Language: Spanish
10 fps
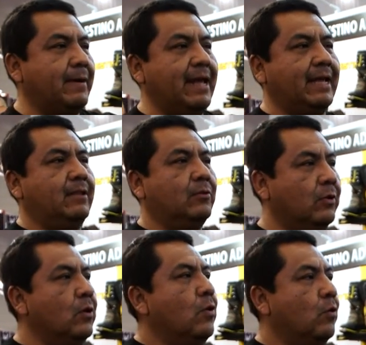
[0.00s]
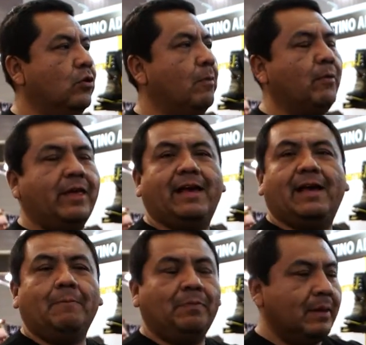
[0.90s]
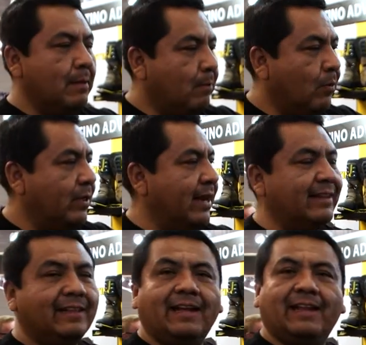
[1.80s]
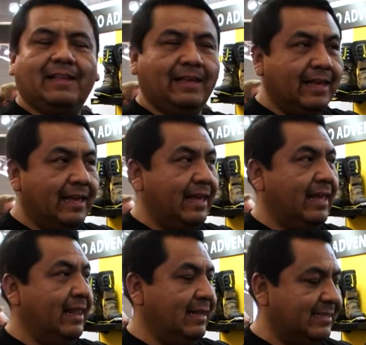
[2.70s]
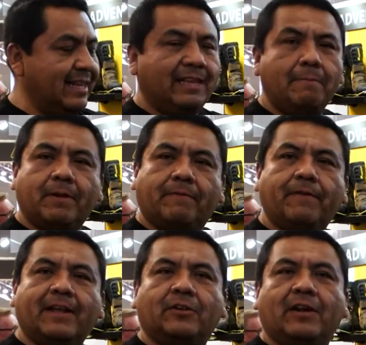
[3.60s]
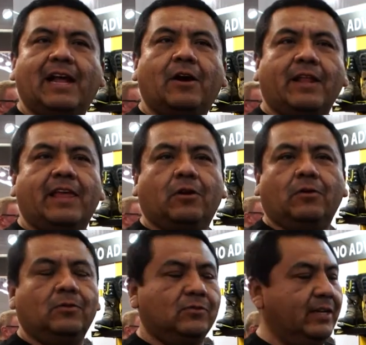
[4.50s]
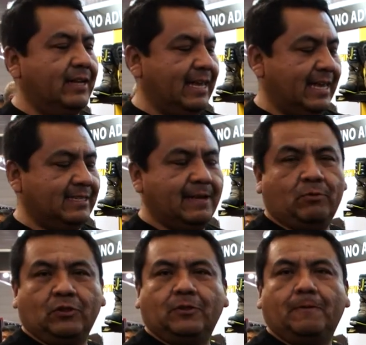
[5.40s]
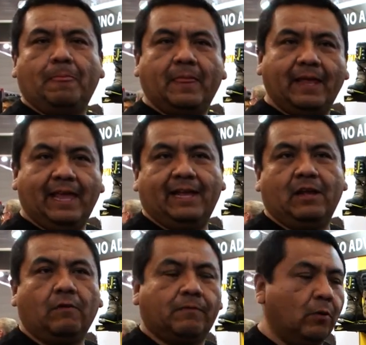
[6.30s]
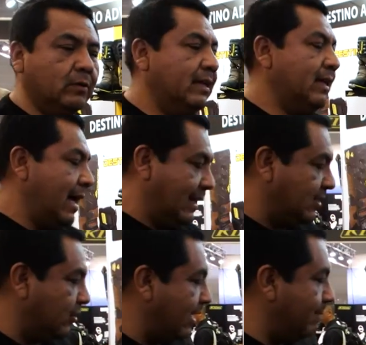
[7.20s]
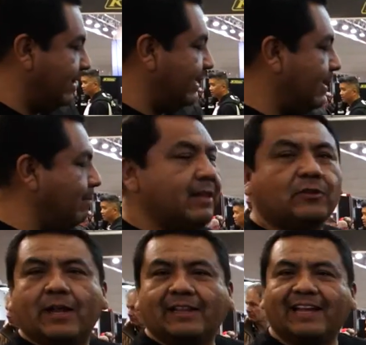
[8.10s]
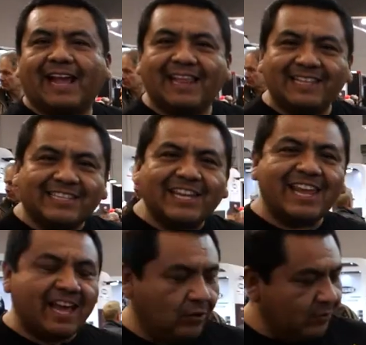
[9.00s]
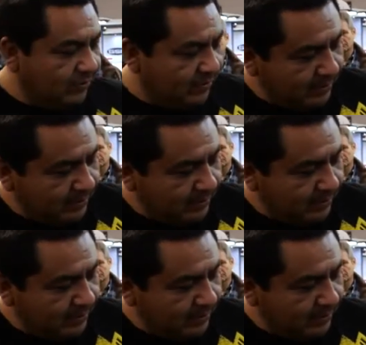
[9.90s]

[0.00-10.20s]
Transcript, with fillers: para que uno pueda poder tener el setting perfecto a la hora de conducir esta moto en off-road. Adicionalmente también Turatec ha diseñado